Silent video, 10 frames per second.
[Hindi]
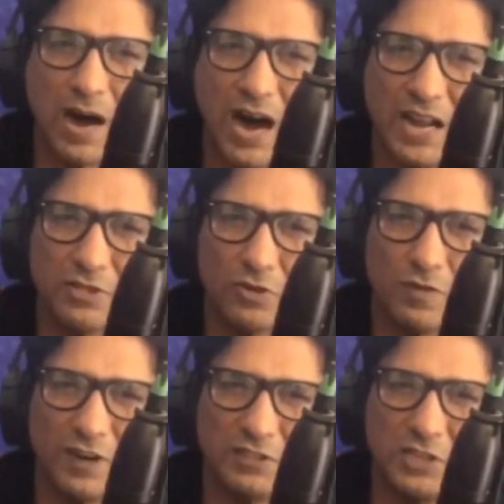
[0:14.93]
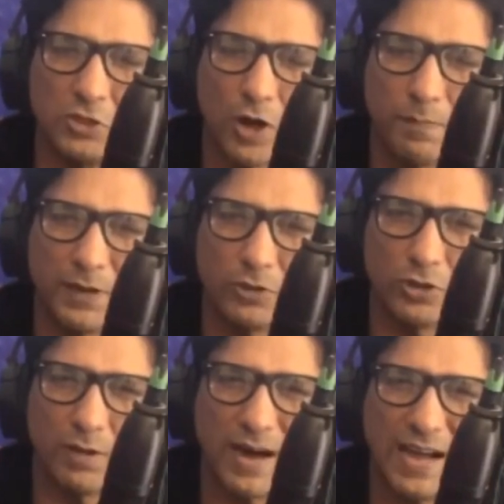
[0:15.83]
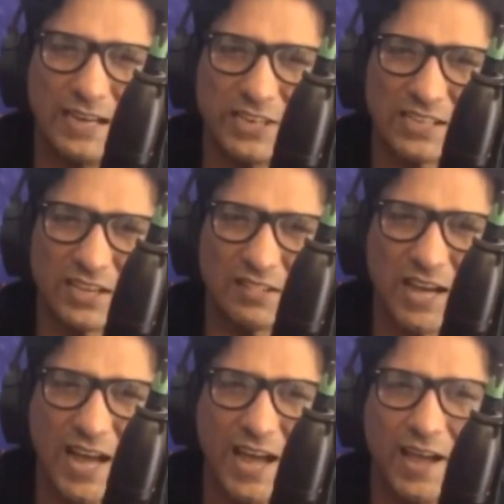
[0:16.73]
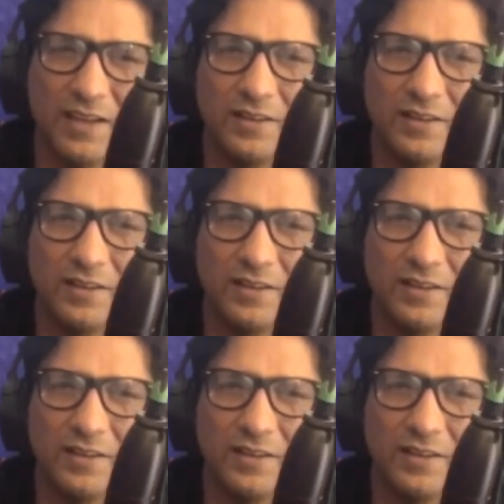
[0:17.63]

महारत को वक्ती तौर पर तो दबाया जा सकता है